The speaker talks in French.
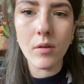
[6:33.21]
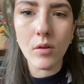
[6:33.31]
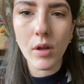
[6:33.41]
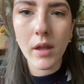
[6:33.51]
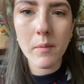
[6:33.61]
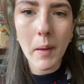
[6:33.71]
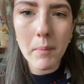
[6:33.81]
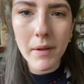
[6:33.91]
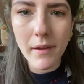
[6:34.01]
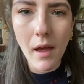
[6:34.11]
Regardez pas le
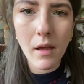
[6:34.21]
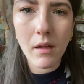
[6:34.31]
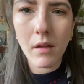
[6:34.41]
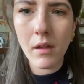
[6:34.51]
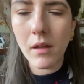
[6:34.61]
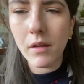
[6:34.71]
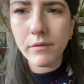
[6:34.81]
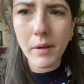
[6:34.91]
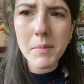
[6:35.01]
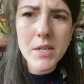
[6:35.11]
bazar.
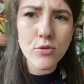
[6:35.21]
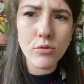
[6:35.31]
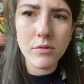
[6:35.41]
Fermez les yeux.